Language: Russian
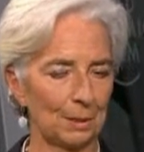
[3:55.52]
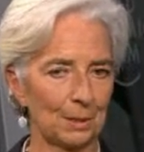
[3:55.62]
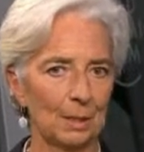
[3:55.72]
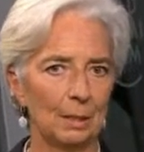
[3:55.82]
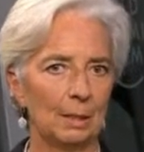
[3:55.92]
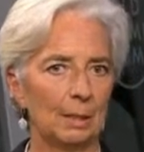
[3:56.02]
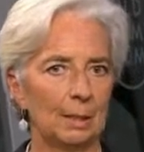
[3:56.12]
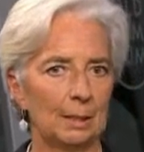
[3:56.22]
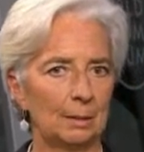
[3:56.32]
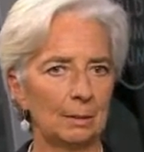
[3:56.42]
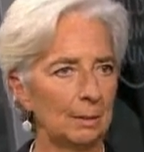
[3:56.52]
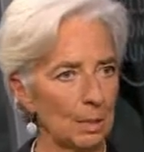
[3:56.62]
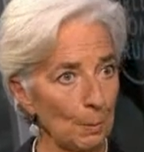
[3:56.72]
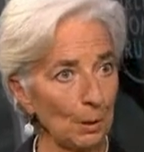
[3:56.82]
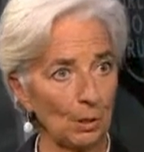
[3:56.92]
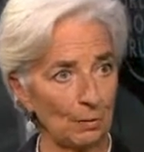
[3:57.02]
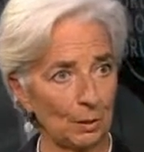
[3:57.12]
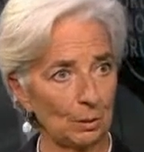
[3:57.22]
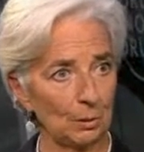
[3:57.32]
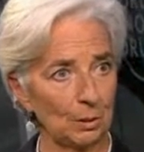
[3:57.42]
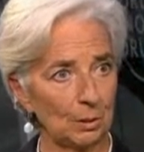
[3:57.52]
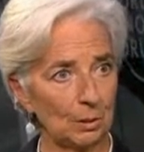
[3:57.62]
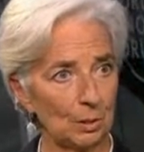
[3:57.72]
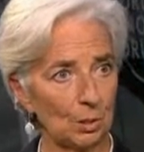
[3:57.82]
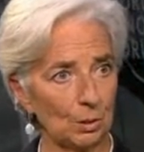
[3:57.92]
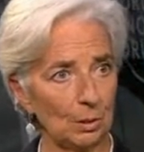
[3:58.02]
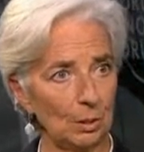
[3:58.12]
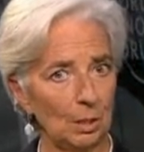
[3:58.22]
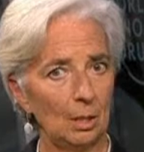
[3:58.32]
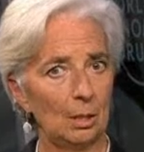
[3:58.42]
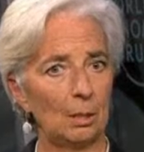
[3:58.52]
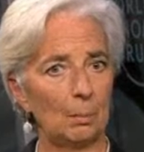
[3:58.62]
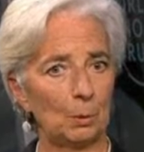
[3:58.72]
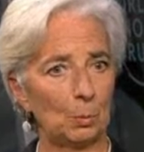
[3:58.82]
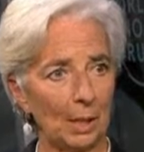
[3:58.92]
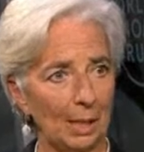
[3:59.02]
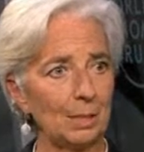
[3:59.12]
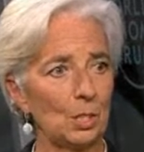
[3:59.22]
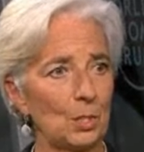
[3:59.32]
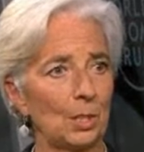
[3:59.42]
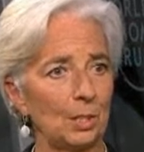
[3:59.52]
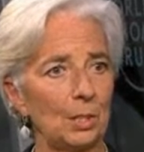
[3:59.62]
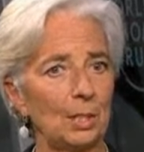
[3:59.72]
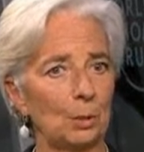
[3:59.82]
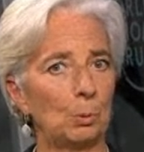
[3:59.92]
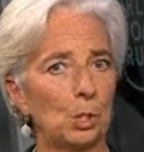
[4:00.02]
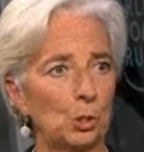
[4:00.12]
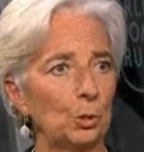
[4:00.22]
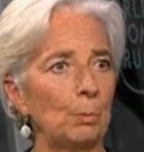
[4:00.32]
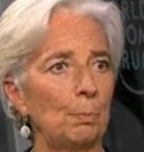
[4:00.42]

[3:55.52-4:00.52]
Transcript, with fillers: правда является донесение правдивых идей послания. Это трудная ситуация.